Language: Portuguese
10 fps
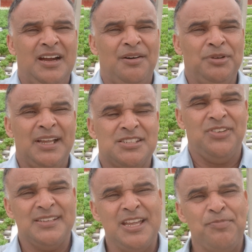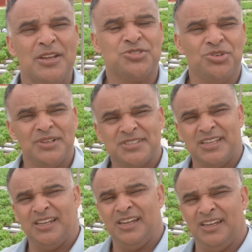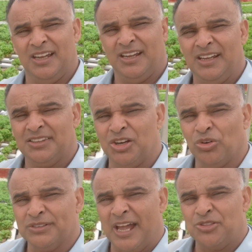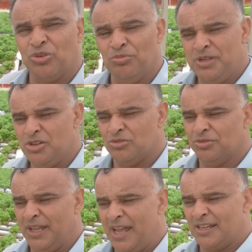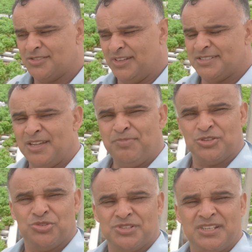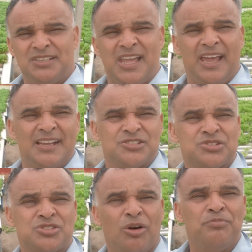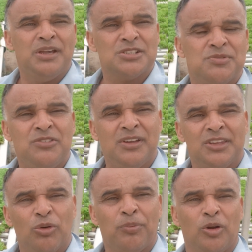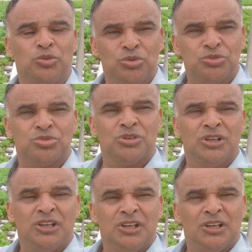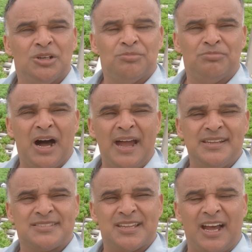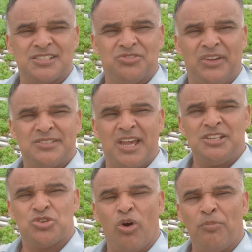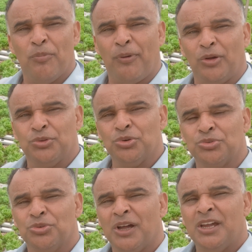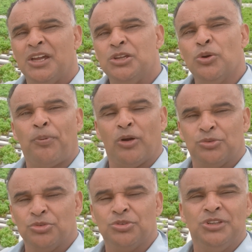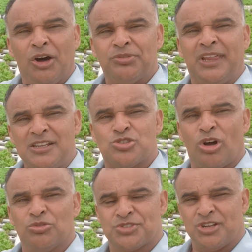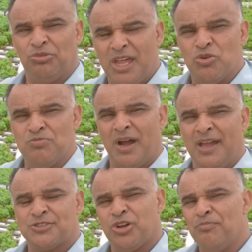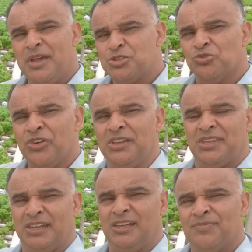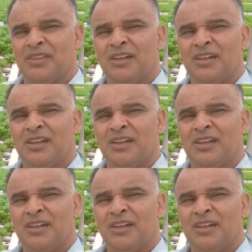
Muitas vezes tem pessoas que entram em contato comigo, né? Às vezes tem pessoas que interessam só mesmo em vender o produto, mas às vezes a gente compra o produto e o produto não tem solução nenhuma, é só mesmo vender.